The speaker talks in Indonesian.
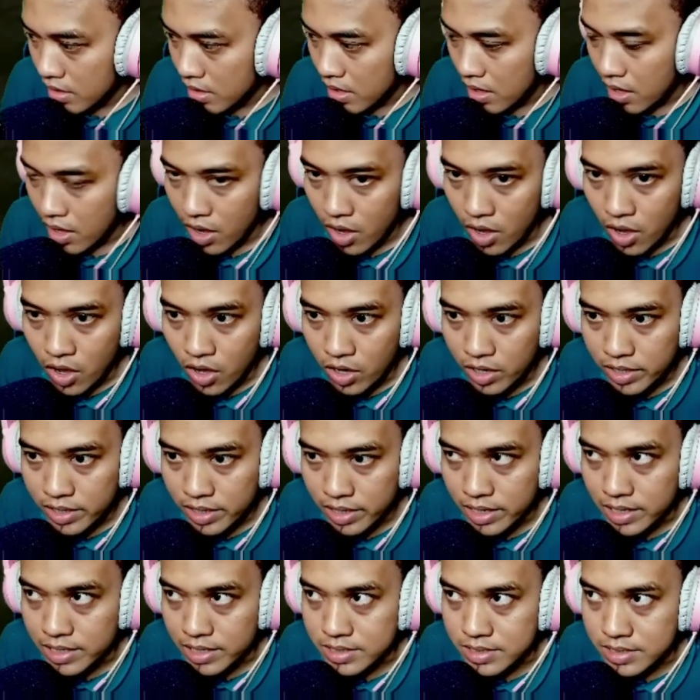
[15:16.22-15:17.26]
Oke
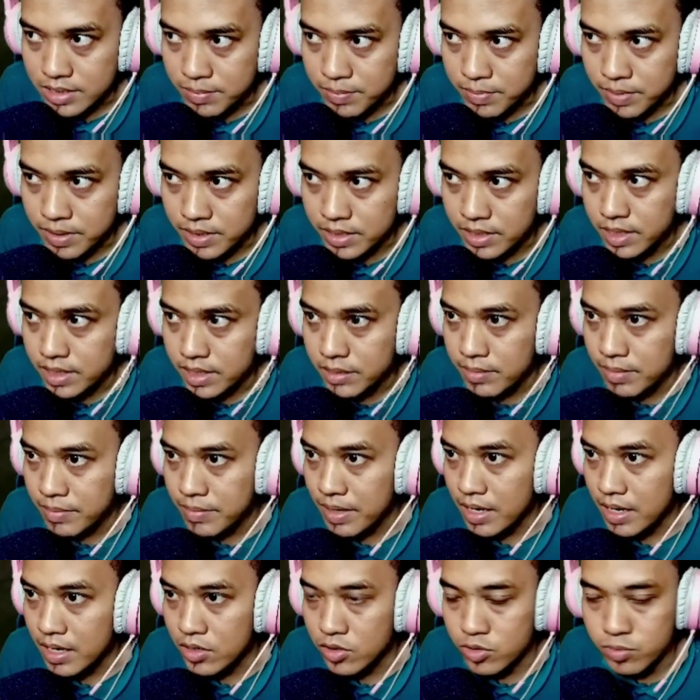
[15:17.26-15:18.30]
guys, sepertinya memang
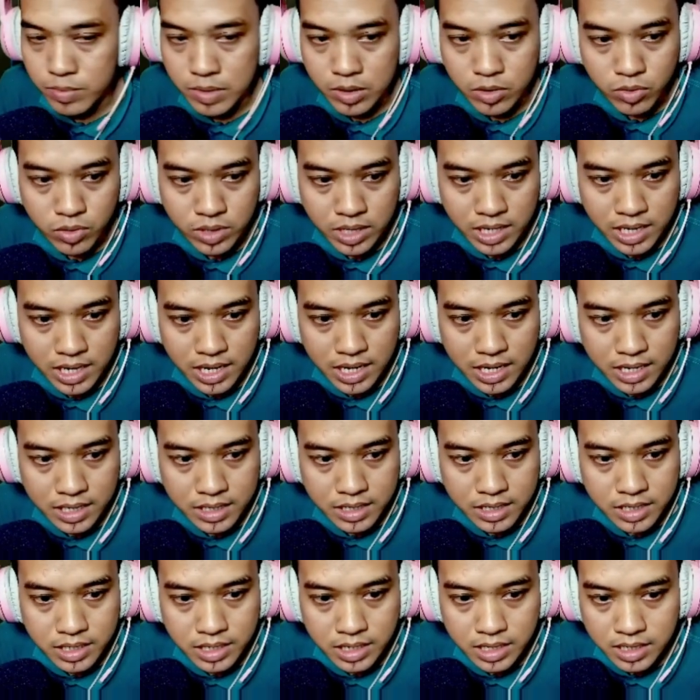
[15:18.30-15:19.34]
harus mengulang
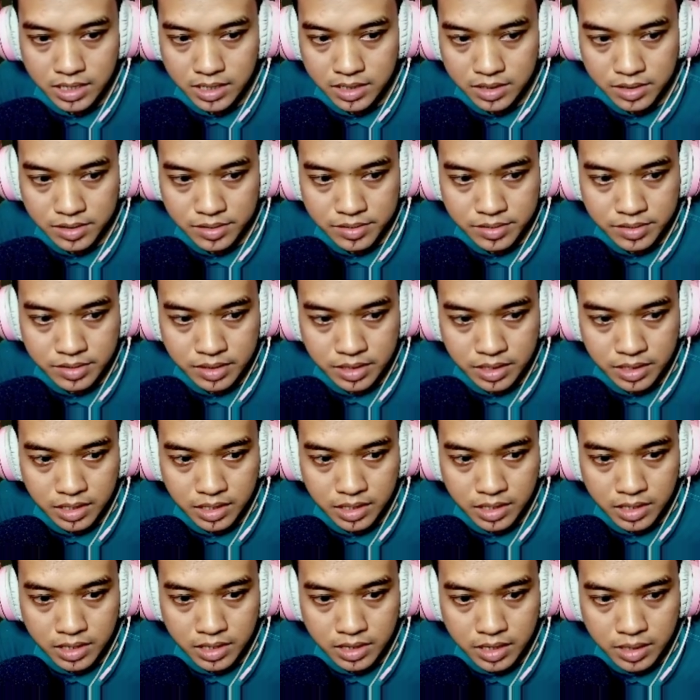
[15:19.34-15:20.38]
lagi ya.
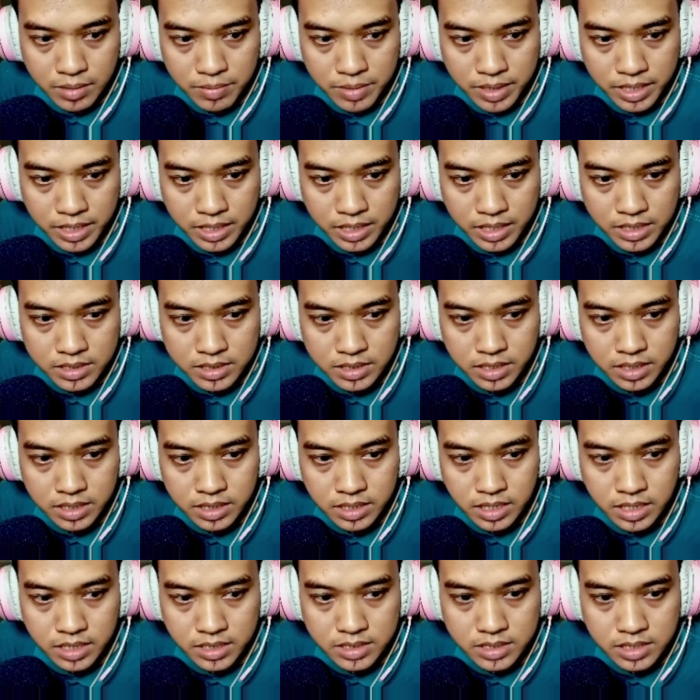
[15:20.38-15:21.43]
Kita mainkan cerita
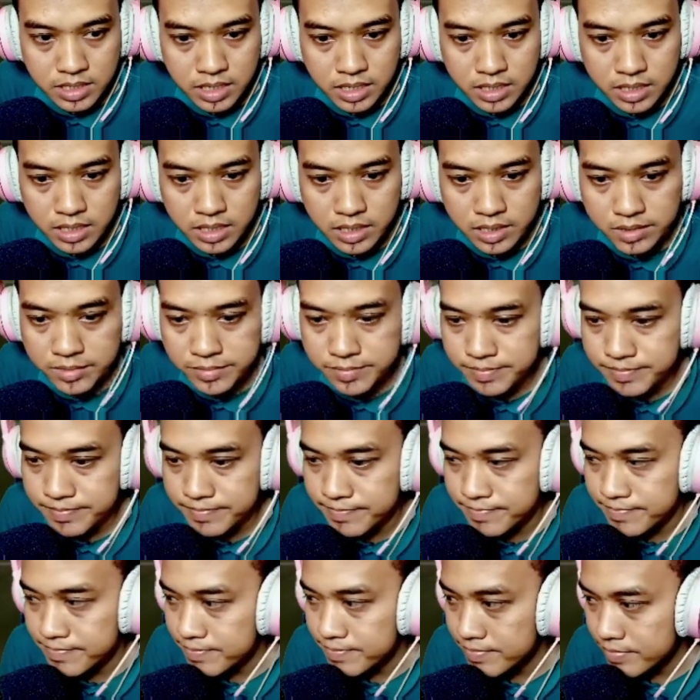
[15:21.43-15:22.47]
aja lagi. Hmm,
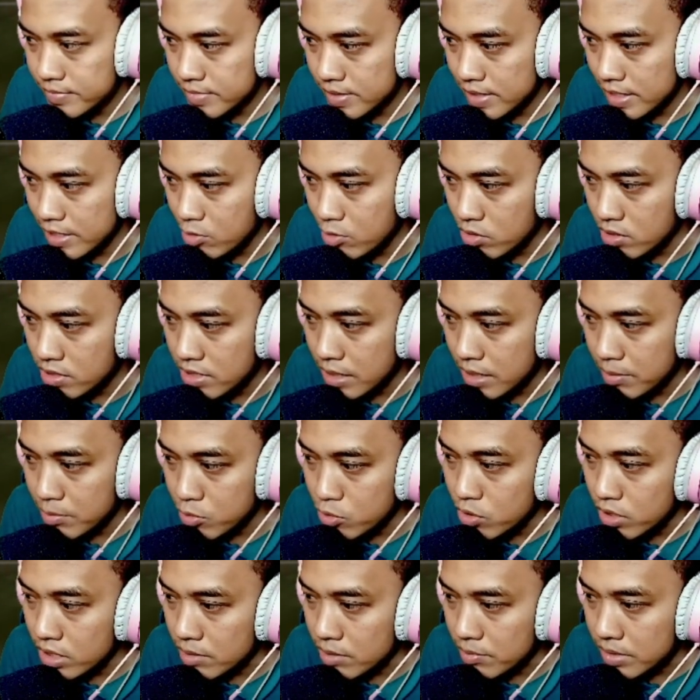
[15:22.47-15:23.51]
ini gue skip dulu ya
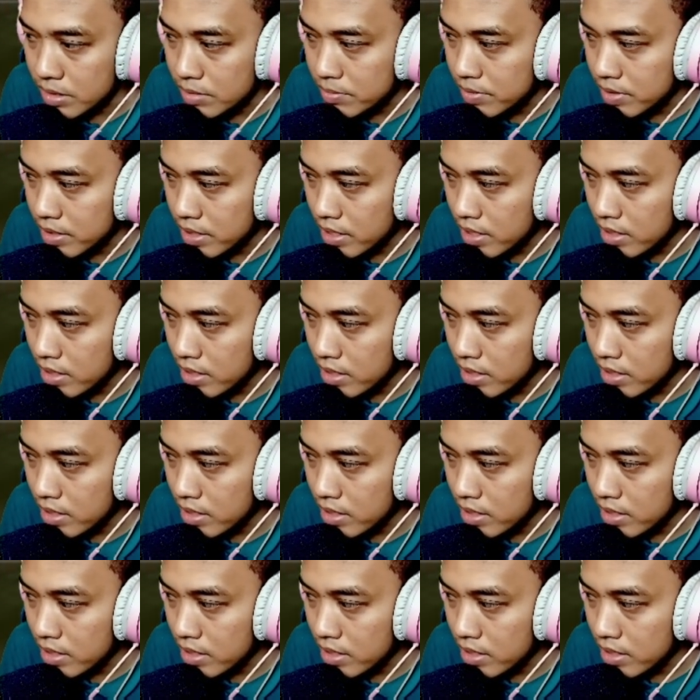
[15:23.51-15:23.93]
teman-teman ya.